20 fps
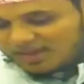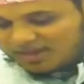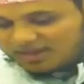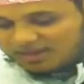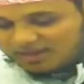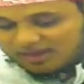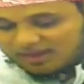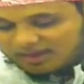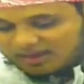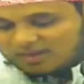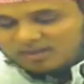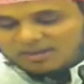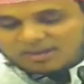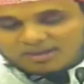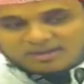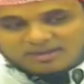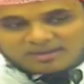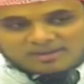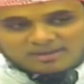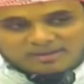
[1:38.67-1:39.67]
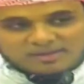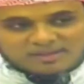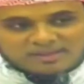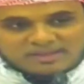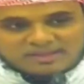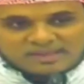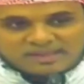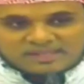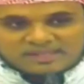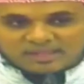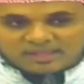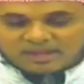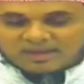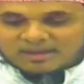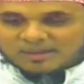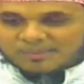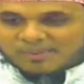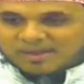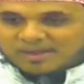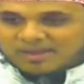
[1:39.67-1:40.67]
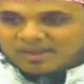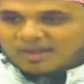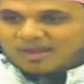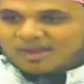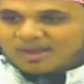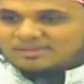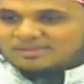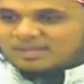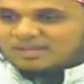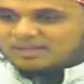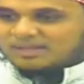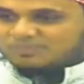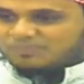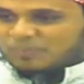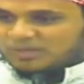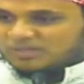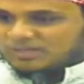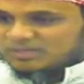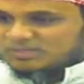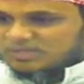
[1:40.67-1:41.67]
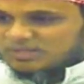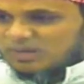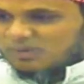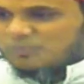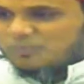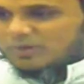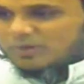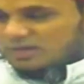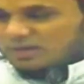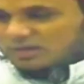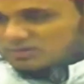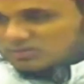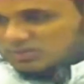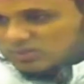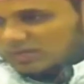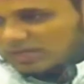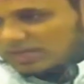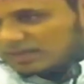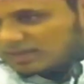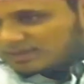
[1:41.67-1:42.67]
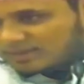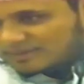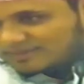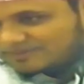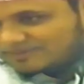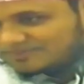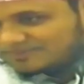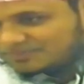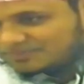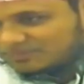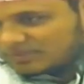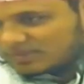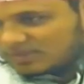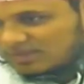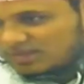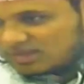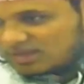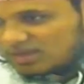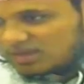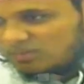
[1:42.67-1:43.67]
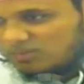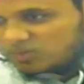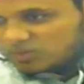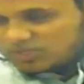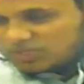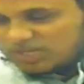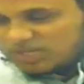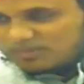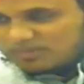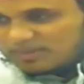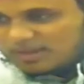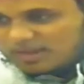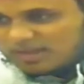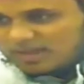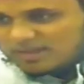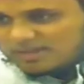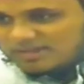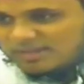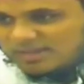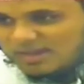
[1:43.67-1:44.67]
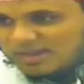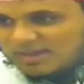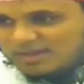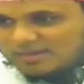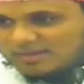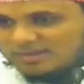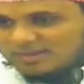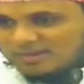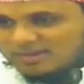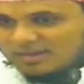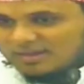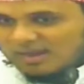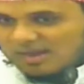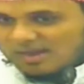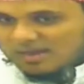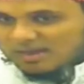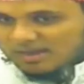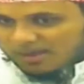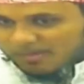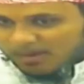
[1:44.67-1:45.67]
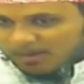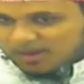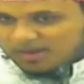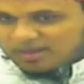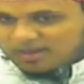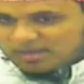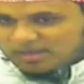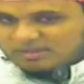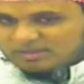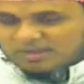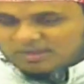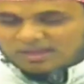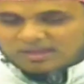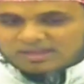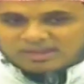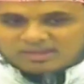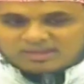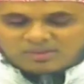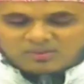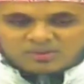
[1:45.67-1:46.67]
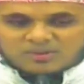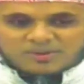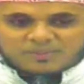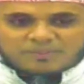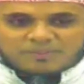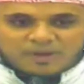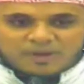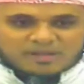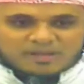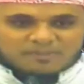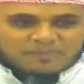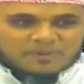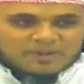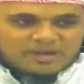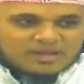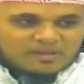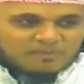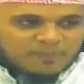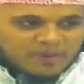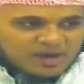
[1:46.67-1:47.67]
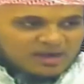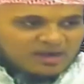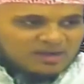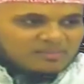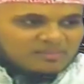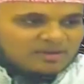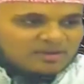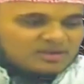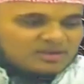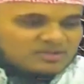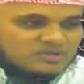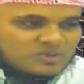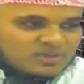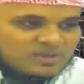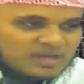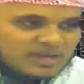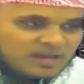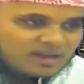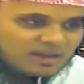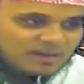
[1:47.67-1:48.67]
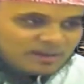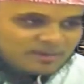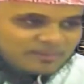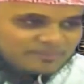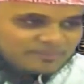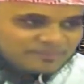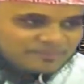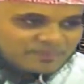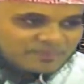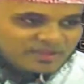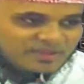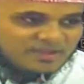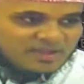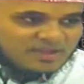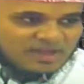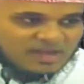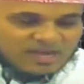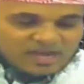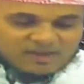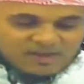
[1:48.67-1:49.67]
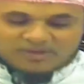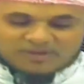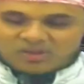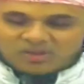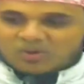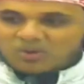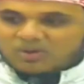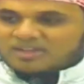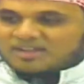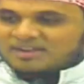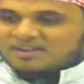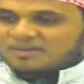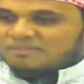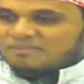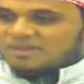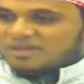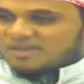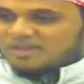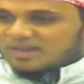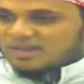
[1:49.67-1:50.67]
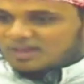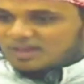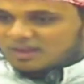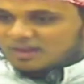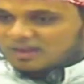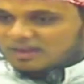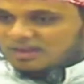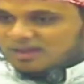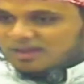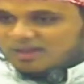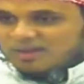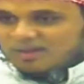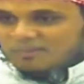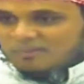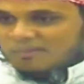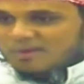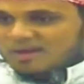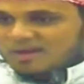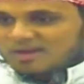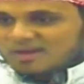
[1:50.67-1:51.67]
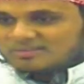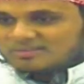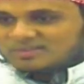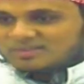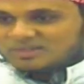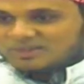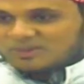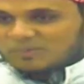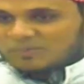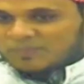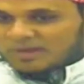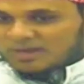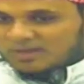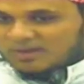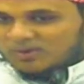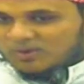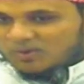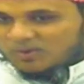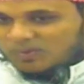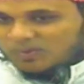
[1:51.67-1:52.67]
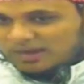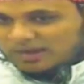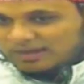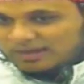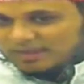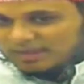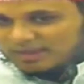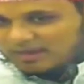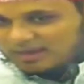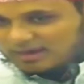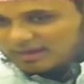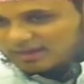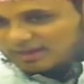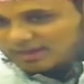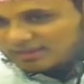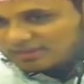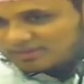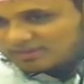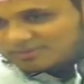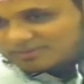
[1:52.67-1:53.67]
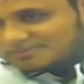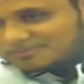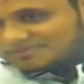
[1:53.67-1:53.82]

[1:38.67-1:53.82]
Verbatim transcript: ஆனால் இதிலே நமக்கென்ன தனிப்பட்ட சிறப்பு என்று சொன்னால் முஸ்லிம்களாகிய நமக்கு இதில் என்ன ஒரு படிப்பினை பாடம் என்று சொன்னால் அவர்களுடைய நம்பிக்கையில் மரணத்திற்கு பிறகு ஒரு வாழ்க்கை கிடையாது